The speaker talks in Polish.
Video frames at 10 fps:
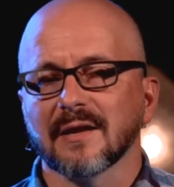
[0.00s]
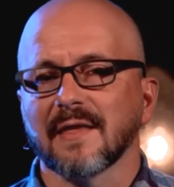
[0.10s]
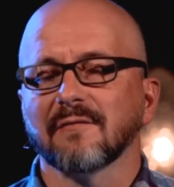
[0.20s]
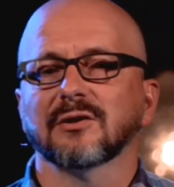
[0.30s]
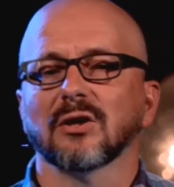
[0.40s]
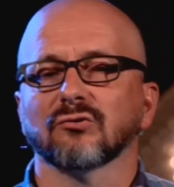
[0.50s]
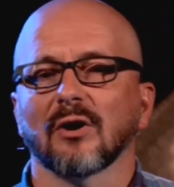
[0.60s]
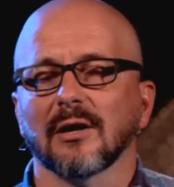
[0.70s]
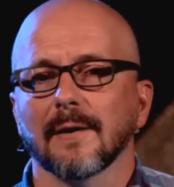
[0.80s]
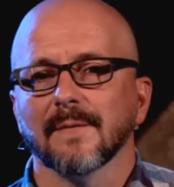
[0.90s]
Nawet
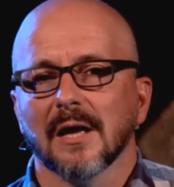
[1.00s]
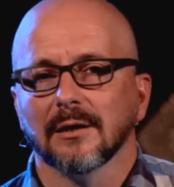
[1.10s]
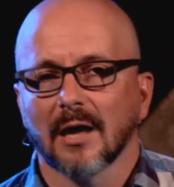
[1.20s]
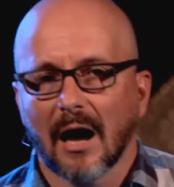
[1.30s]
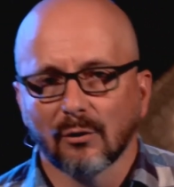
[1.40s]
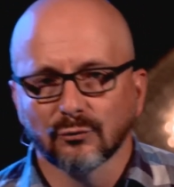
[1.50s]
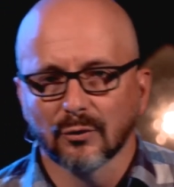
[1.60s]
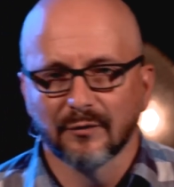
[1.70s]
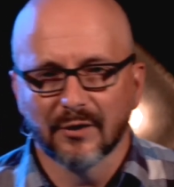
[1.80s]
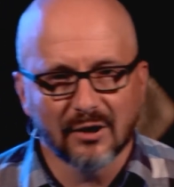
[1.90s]
jeżeli jej autor
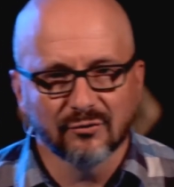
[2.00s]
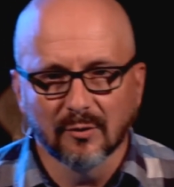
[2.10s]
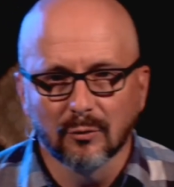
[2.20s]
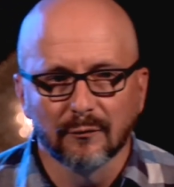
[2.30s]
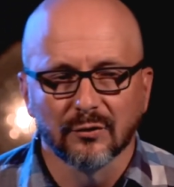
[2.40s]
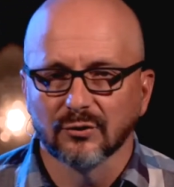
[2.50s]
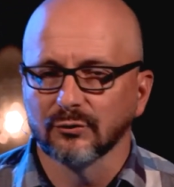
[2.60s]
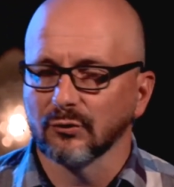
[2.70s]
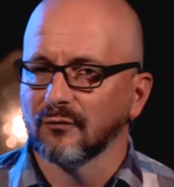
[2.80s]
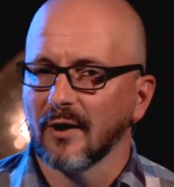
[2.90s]
wyraźnie mówi, że to
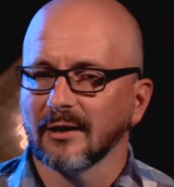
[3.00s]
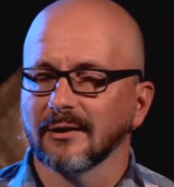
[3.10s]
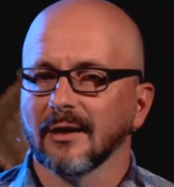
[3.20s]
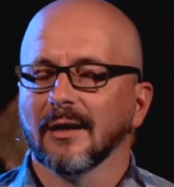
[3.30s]
świat